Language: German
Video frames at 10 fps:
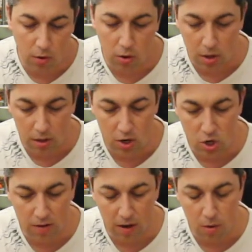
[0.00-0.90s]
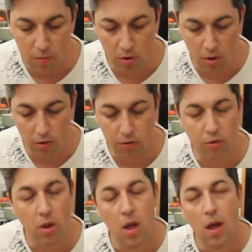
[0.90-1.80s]
wartet, ist das auch nicht mehr so
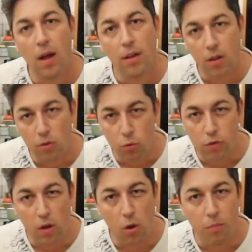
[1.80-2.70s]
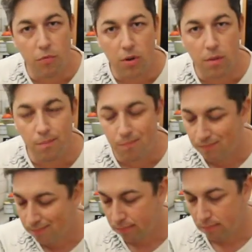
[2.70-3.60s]
nass. Das ausklopfen.
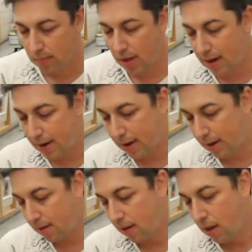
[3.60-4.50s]
Erledigt.